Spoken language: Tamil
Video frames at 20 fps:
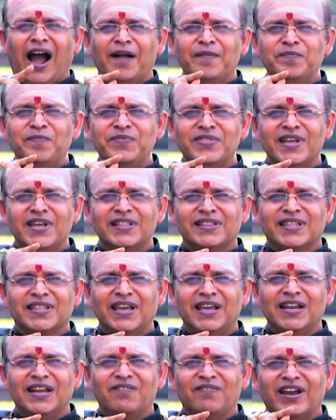அந்த
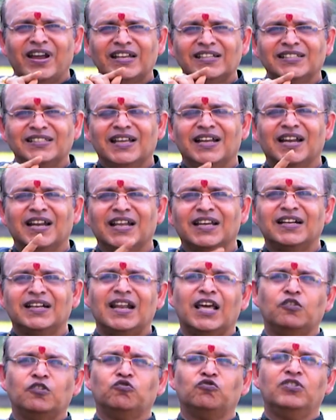தேரை
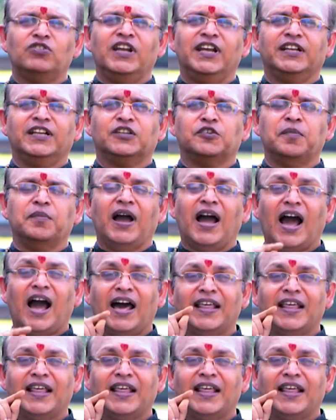வருஷக்கணக்கில் அதுக்குள்ளே இருக்கும்